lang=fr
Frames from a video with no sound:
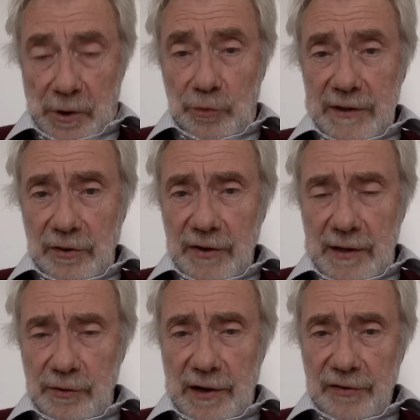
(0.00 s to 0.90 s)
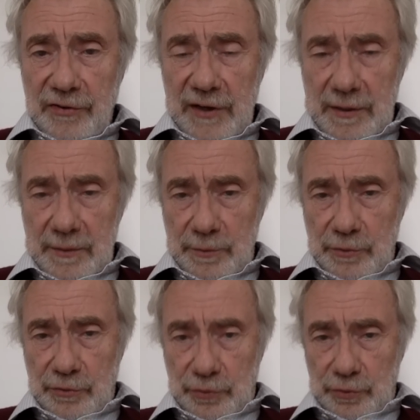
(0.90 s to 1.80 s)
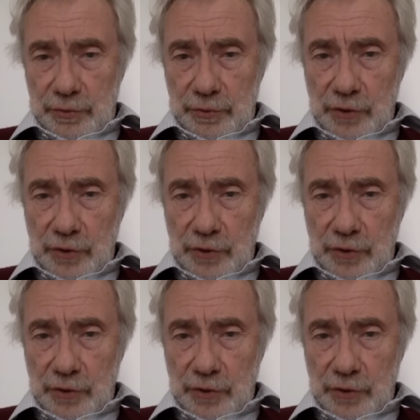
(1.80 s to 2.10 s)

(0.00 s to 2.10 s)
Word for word: on est en train de lâcher M.